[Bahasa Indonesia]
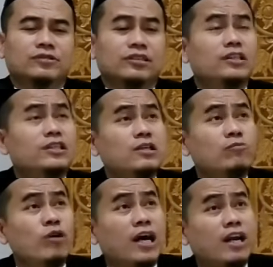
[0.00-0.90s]
niki
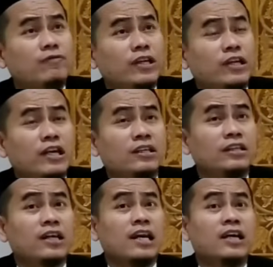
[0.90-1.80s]
sing mualaf enggal
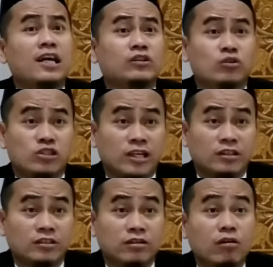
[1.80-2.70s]
niki kali hatus
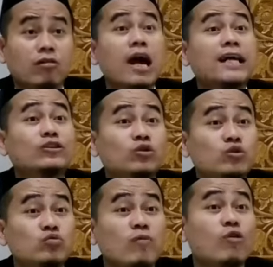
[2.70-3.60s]
yai rongatus
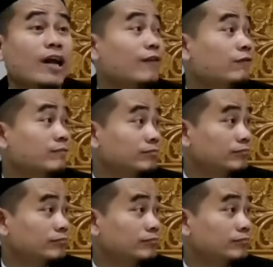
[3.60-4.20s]
hatus wong mualaf